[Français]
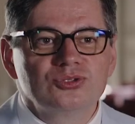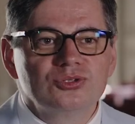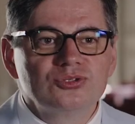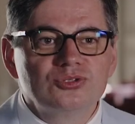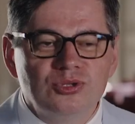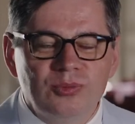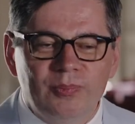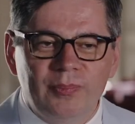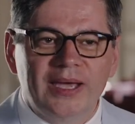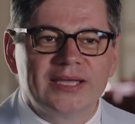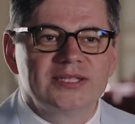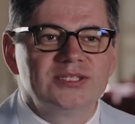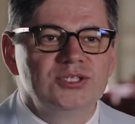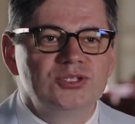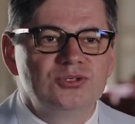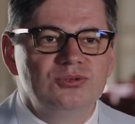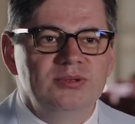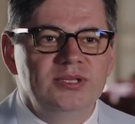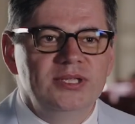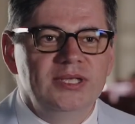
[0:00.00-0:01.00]
chose de
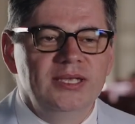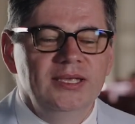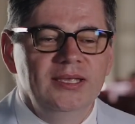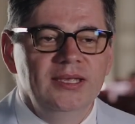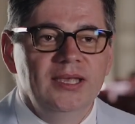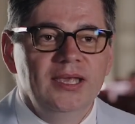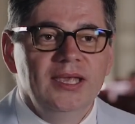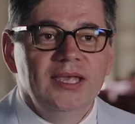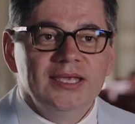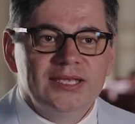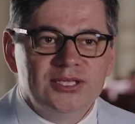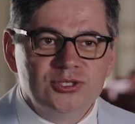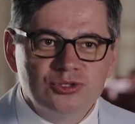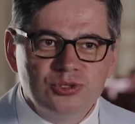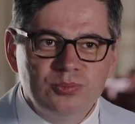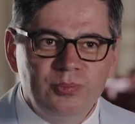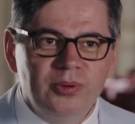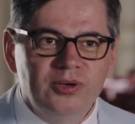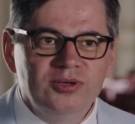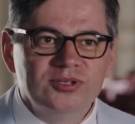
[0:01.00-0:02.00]
particulier qui,
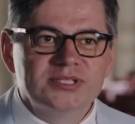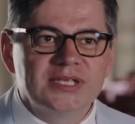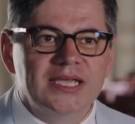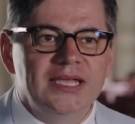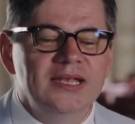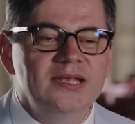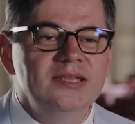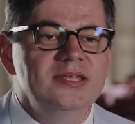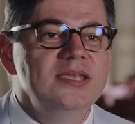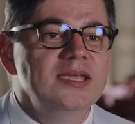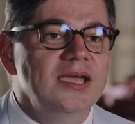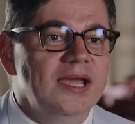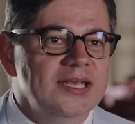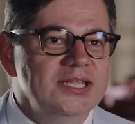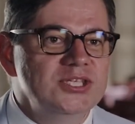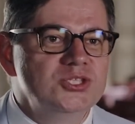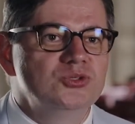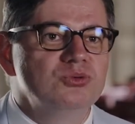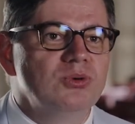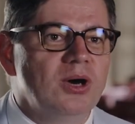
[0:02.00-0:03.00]
je pense, est lié à
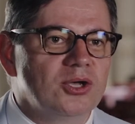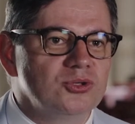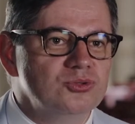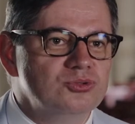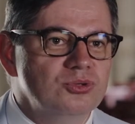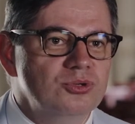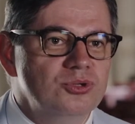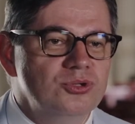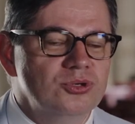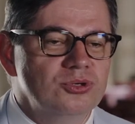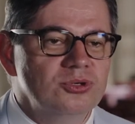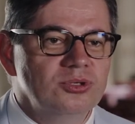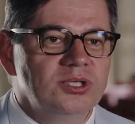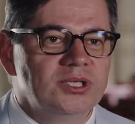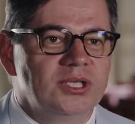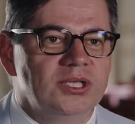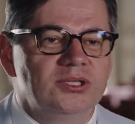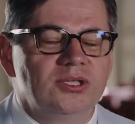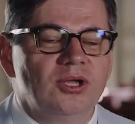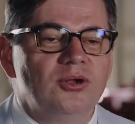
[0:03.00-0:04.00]
l'histoire du lieu,
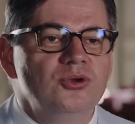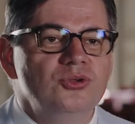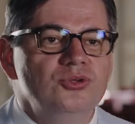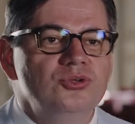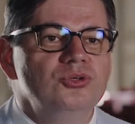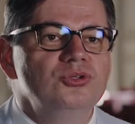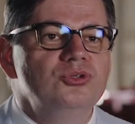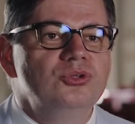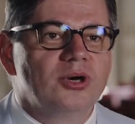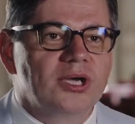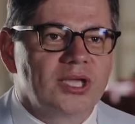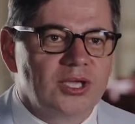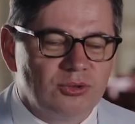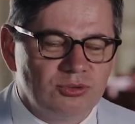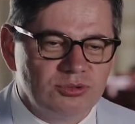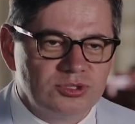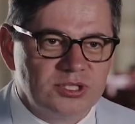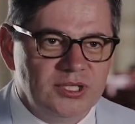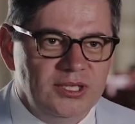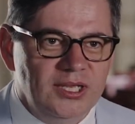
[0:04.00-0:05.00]
qui est un lieu de
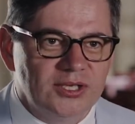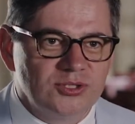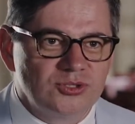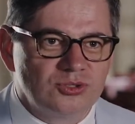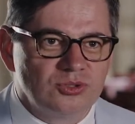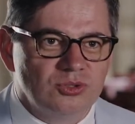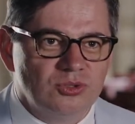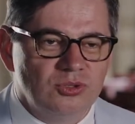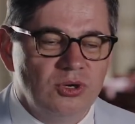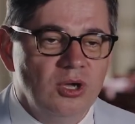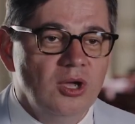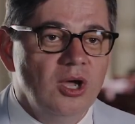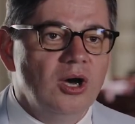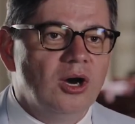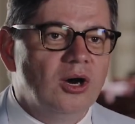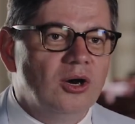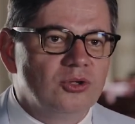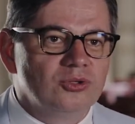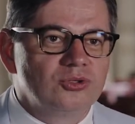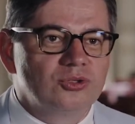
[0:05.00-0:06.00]
réconciliation
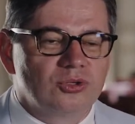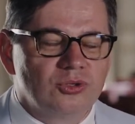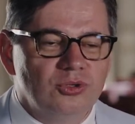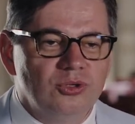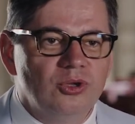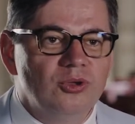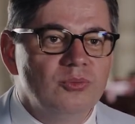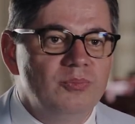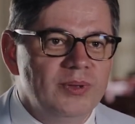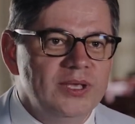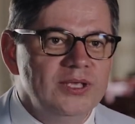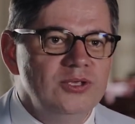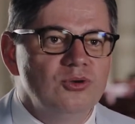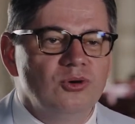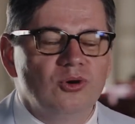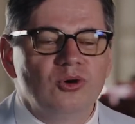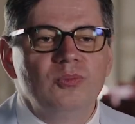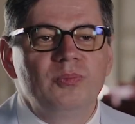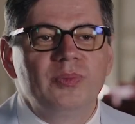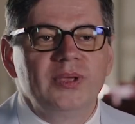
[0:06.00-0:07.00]
entre pays
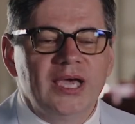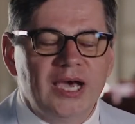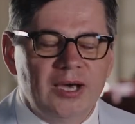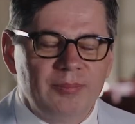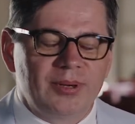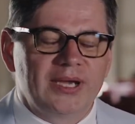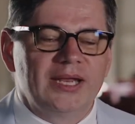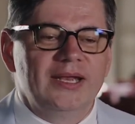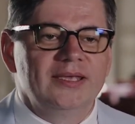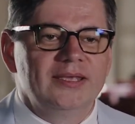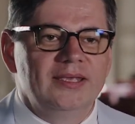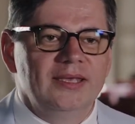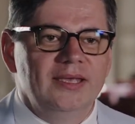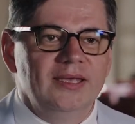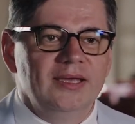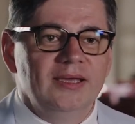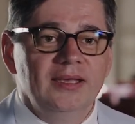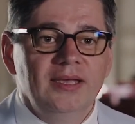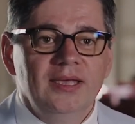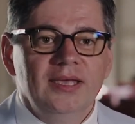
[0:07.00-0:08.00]
européens après la
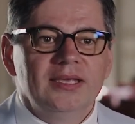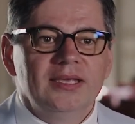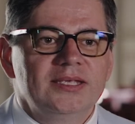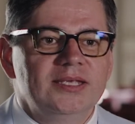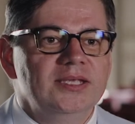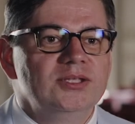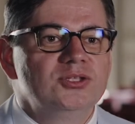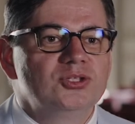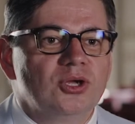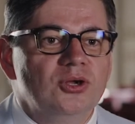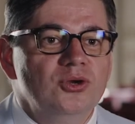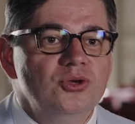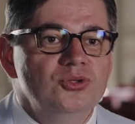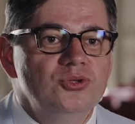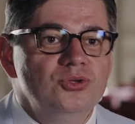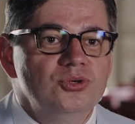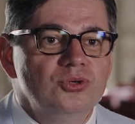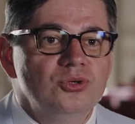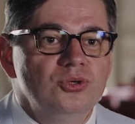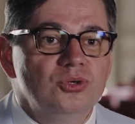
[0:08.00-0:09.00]
guerre, qui est un
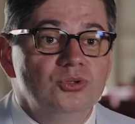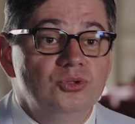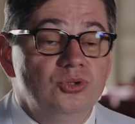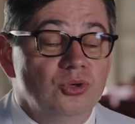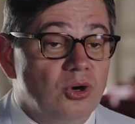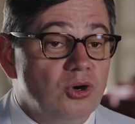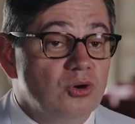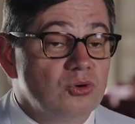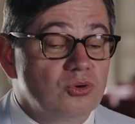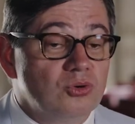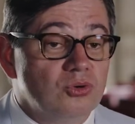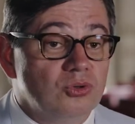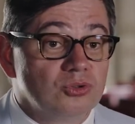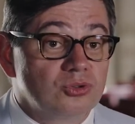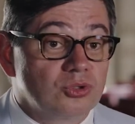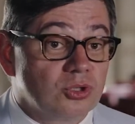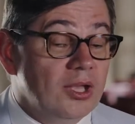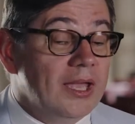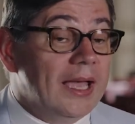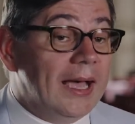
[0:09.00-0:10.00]
lieu de
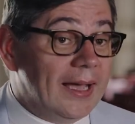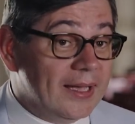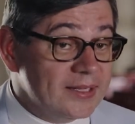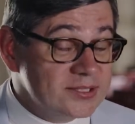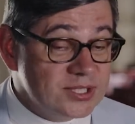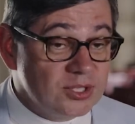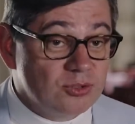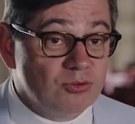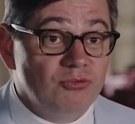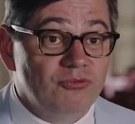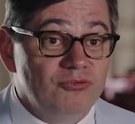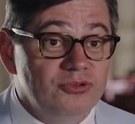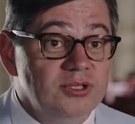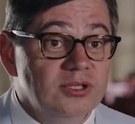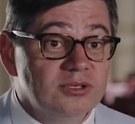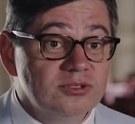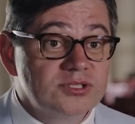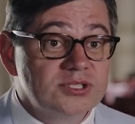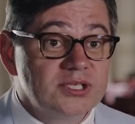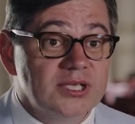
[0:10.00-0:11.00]
rencontre assez
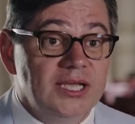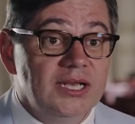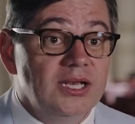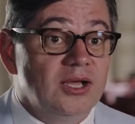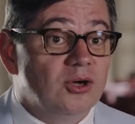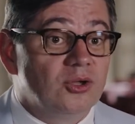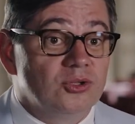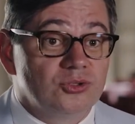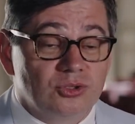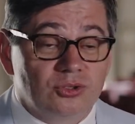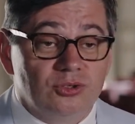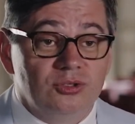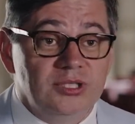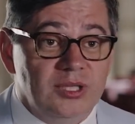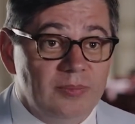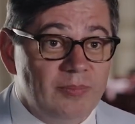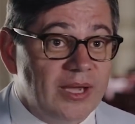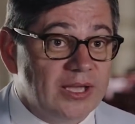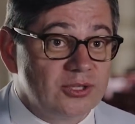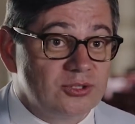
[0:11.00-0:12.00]
confidentielle entre
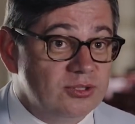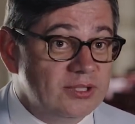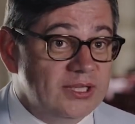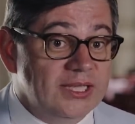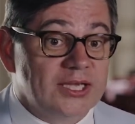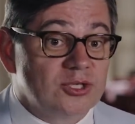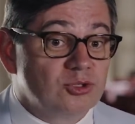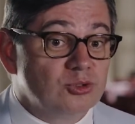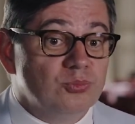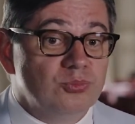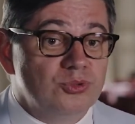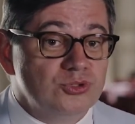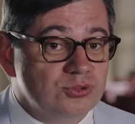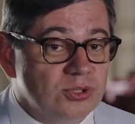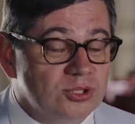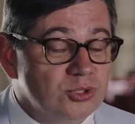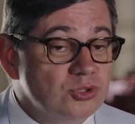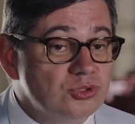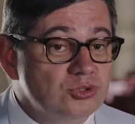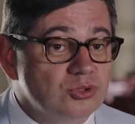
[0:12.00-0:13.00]
des partenaires qui ont
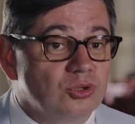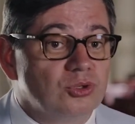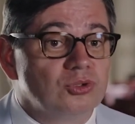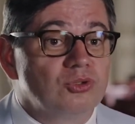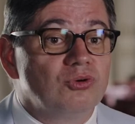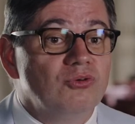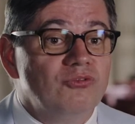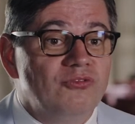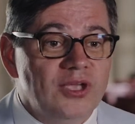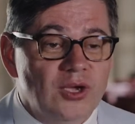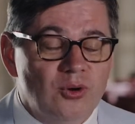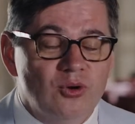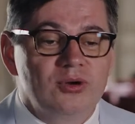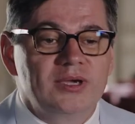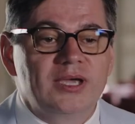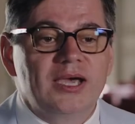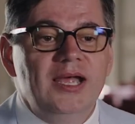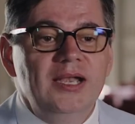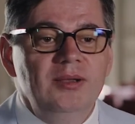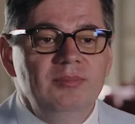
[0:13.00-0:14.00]
besoin de se retrouver au
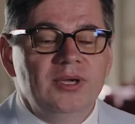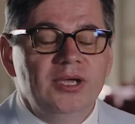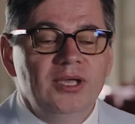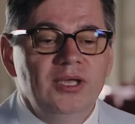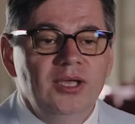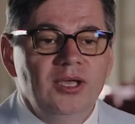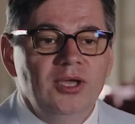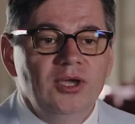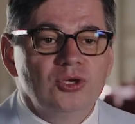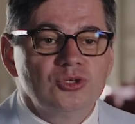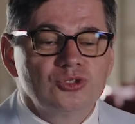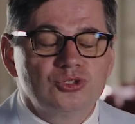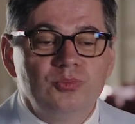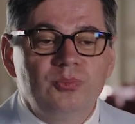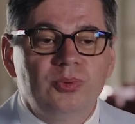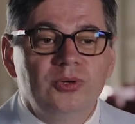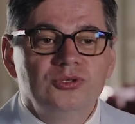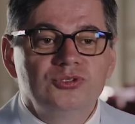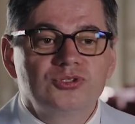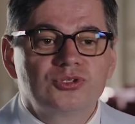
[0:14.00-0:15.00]
calme. Je
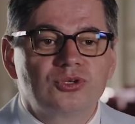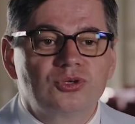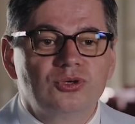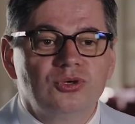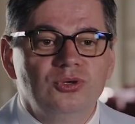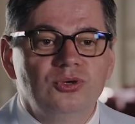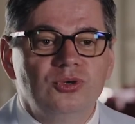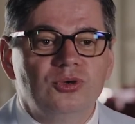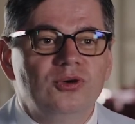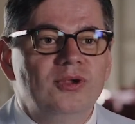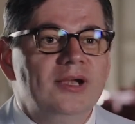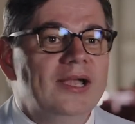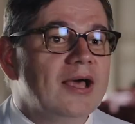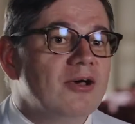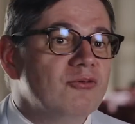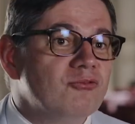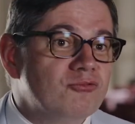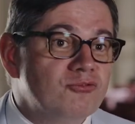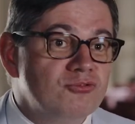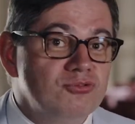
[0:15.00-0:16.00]
pense que euh,
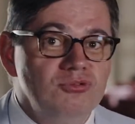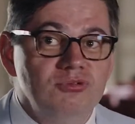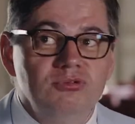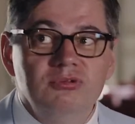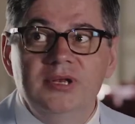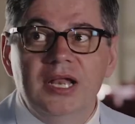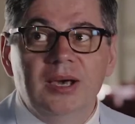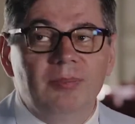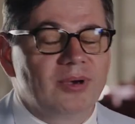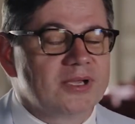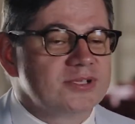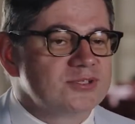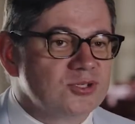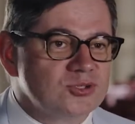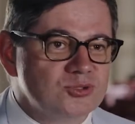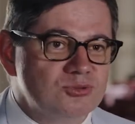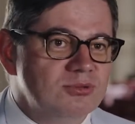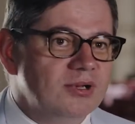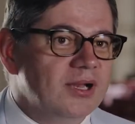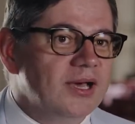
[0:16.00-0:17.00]
la vue, la
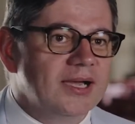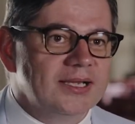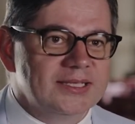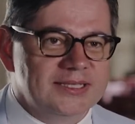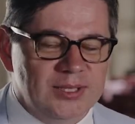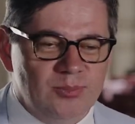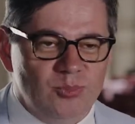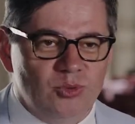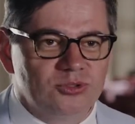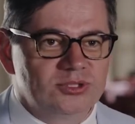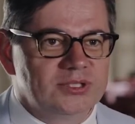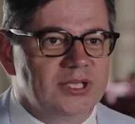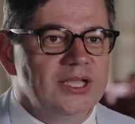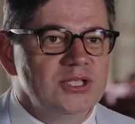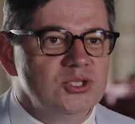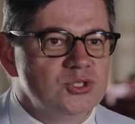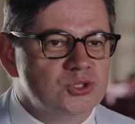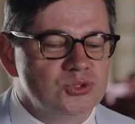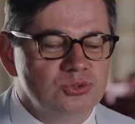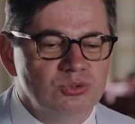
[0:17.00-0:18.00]
présence du lac, des
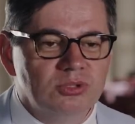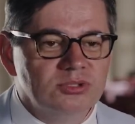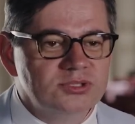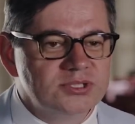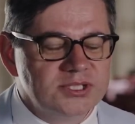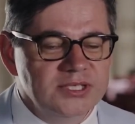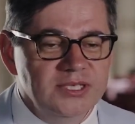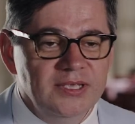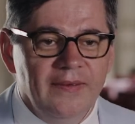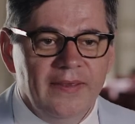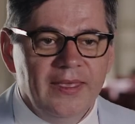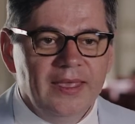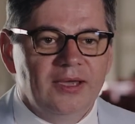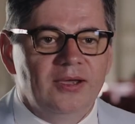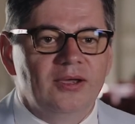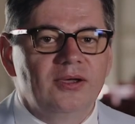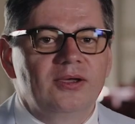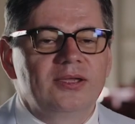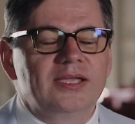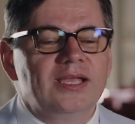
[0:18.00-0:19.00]
montagnes, joue aussi
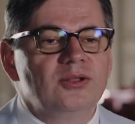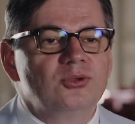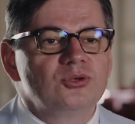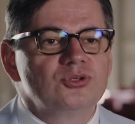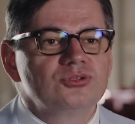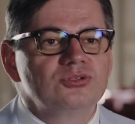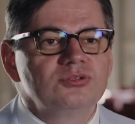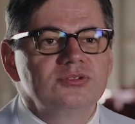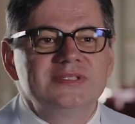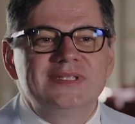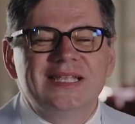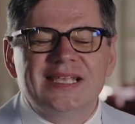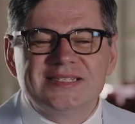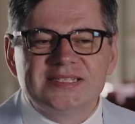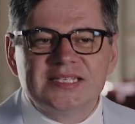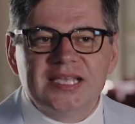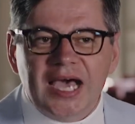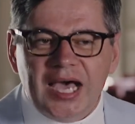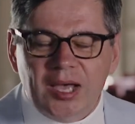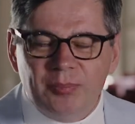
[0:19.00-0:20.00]
quelque chose
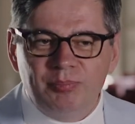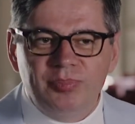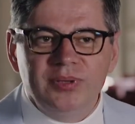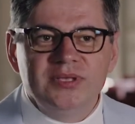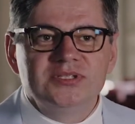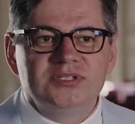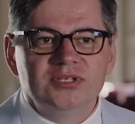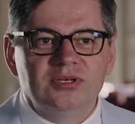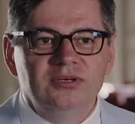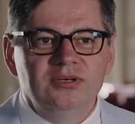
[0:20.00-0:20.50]
d'assez apaisant